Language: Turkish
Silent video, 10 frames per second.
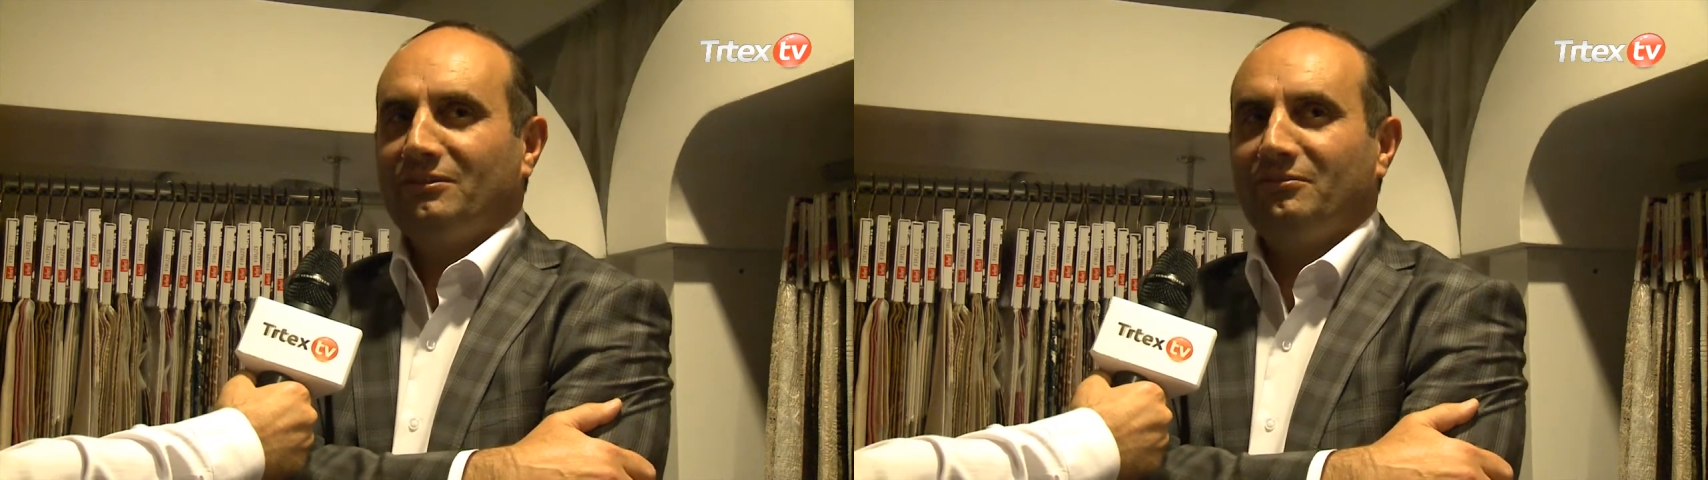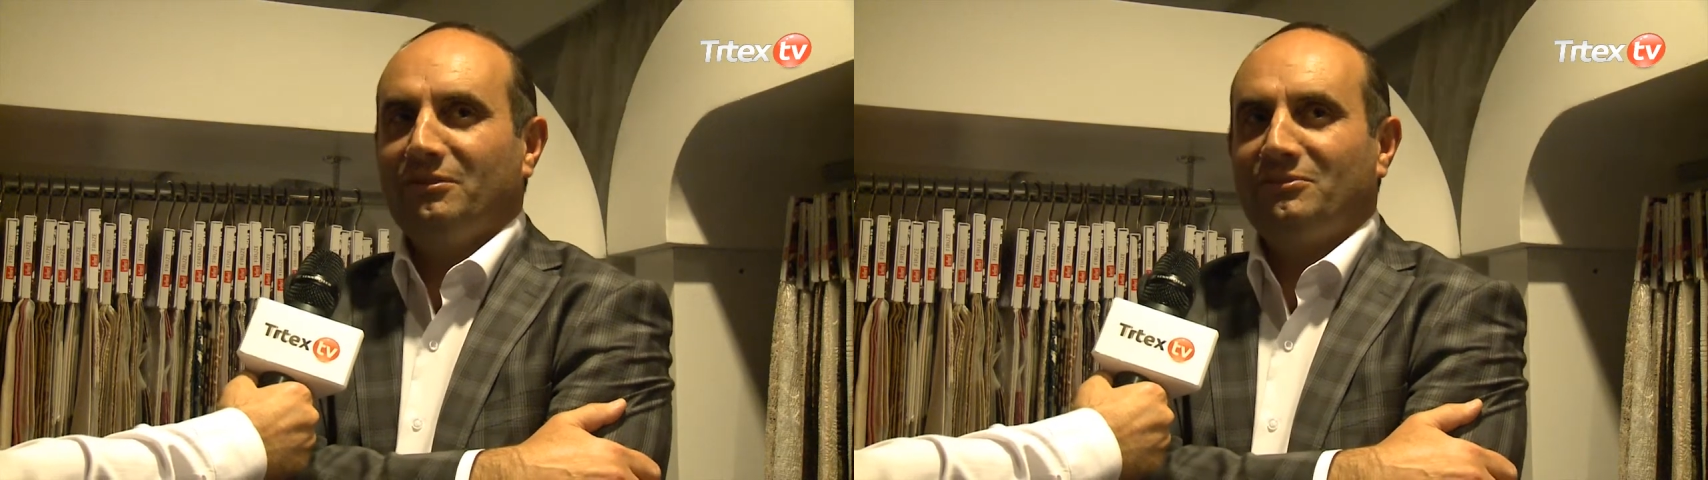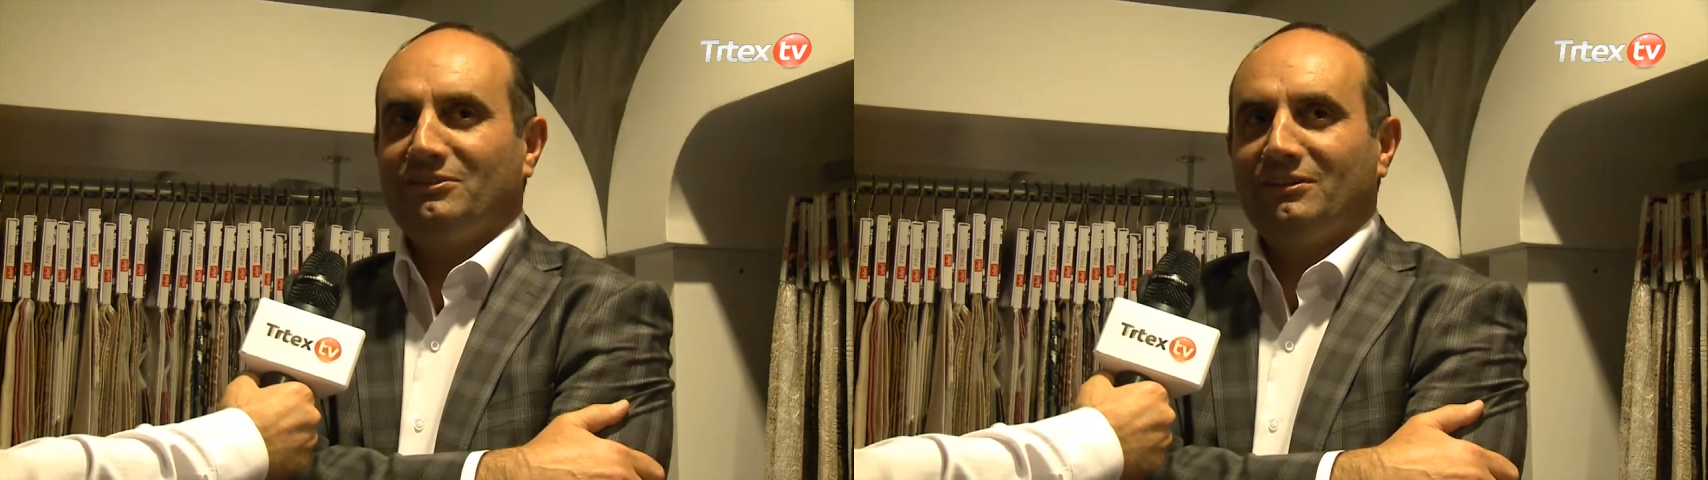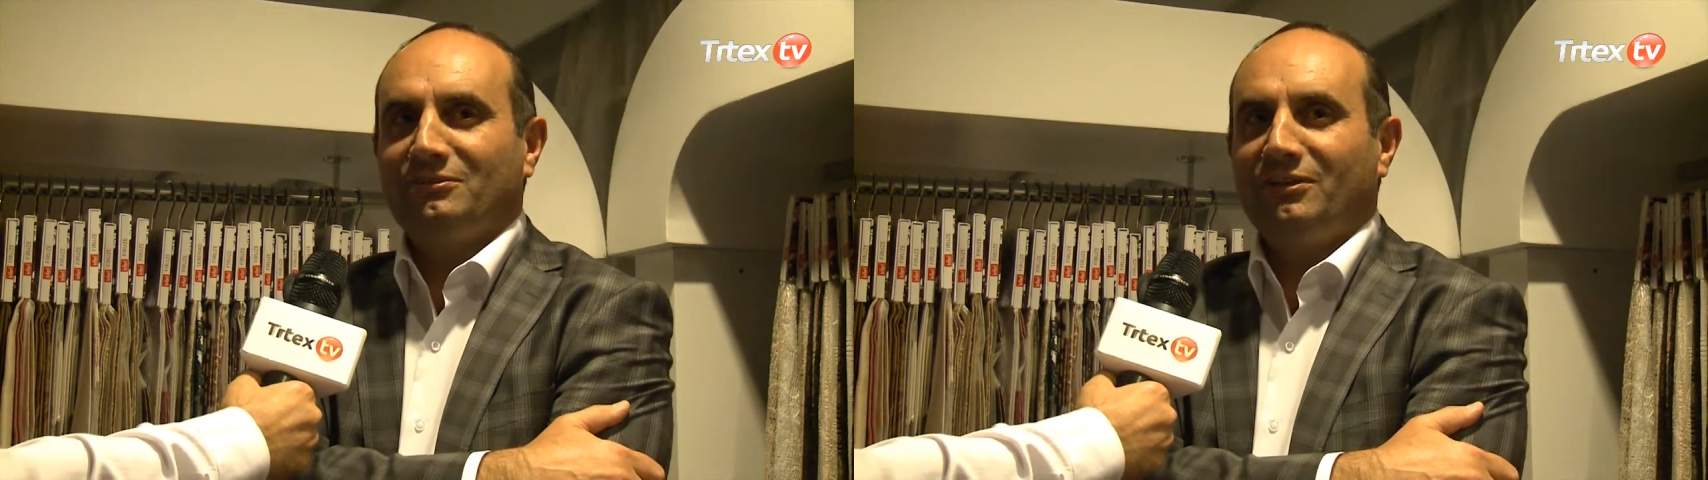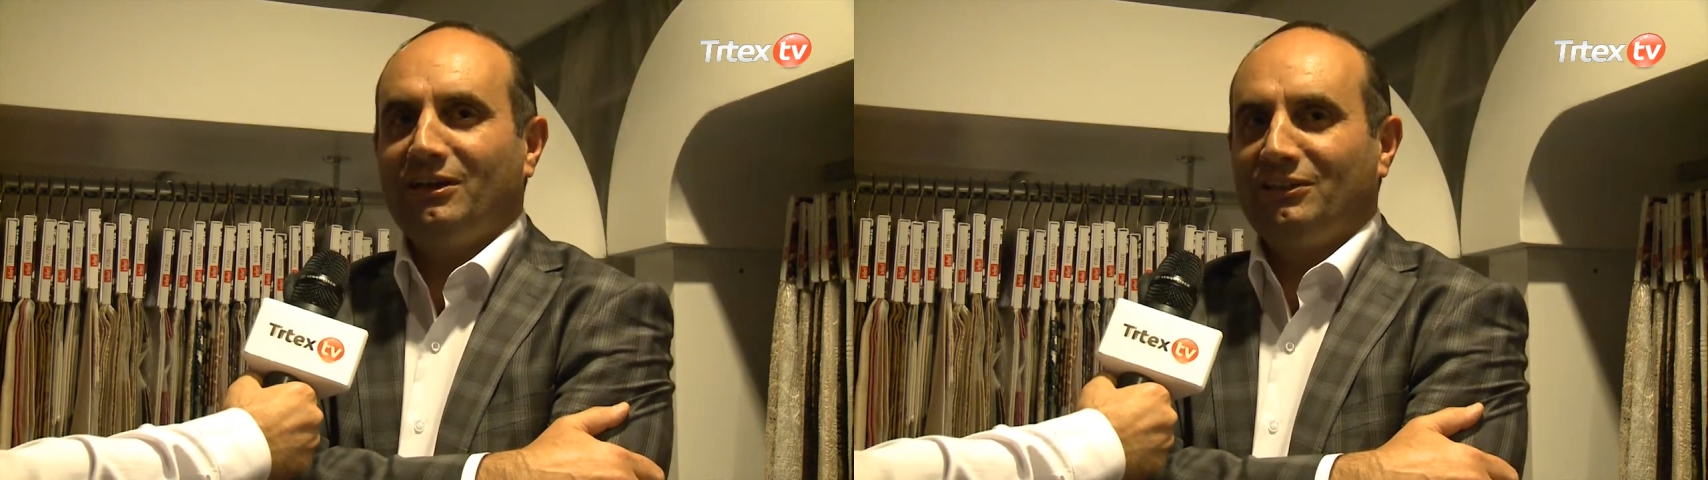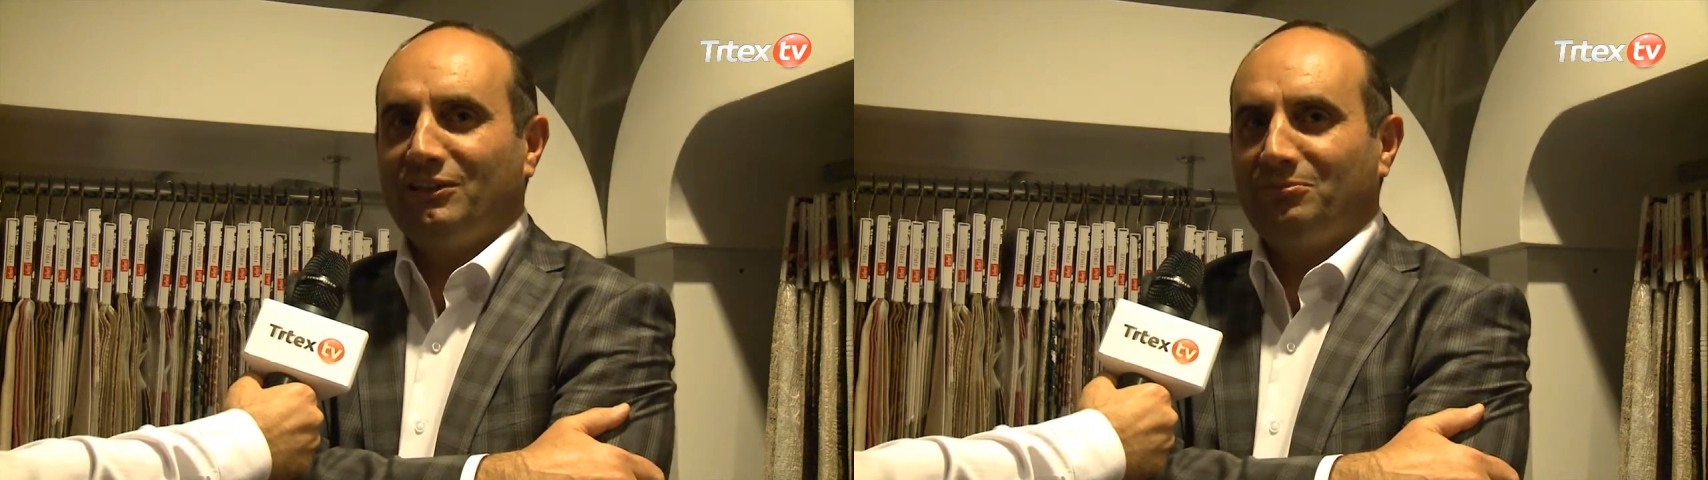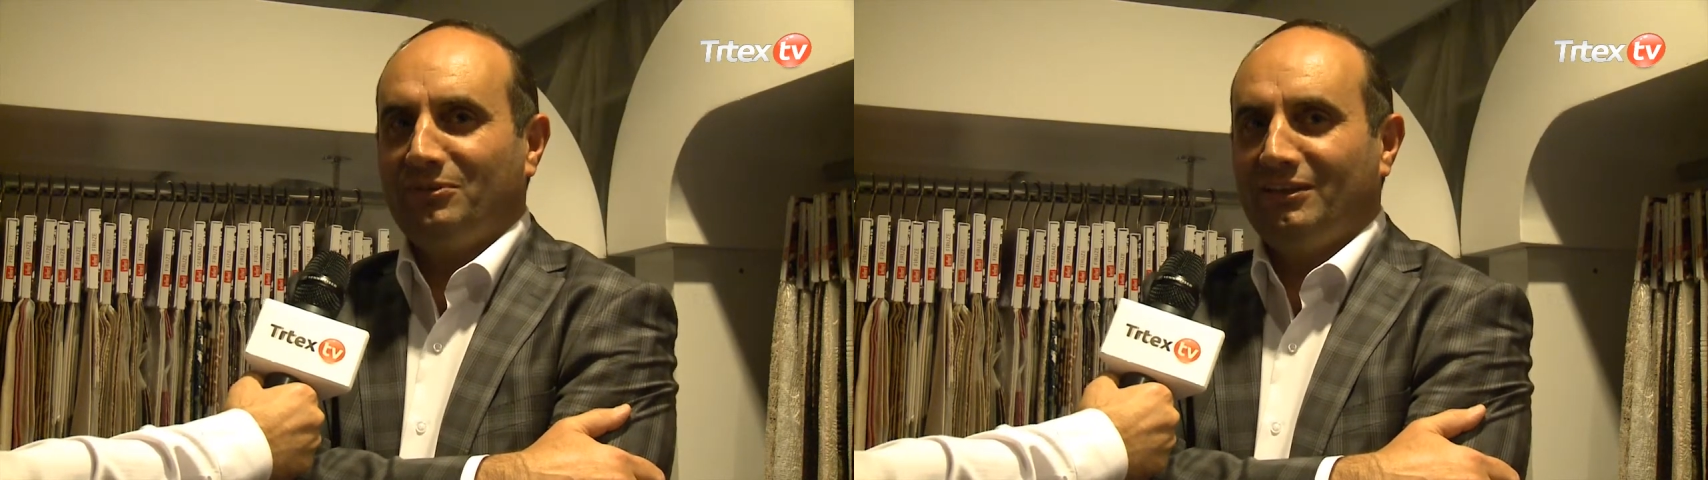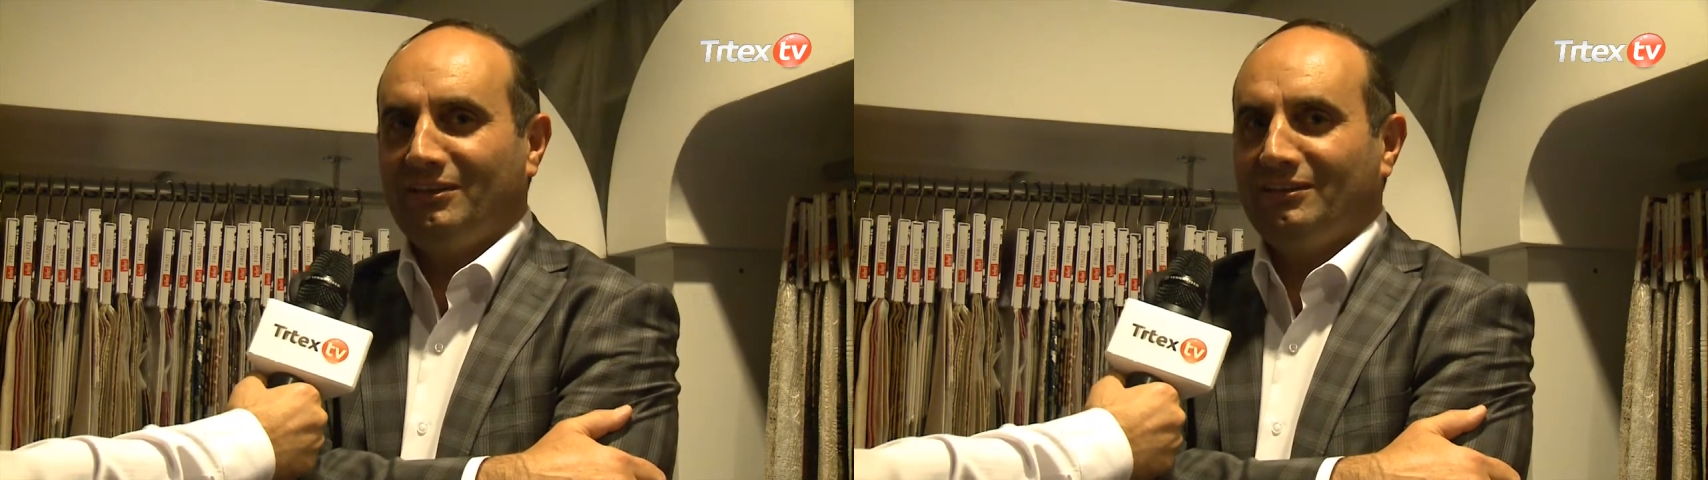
ve bize ifade etme e,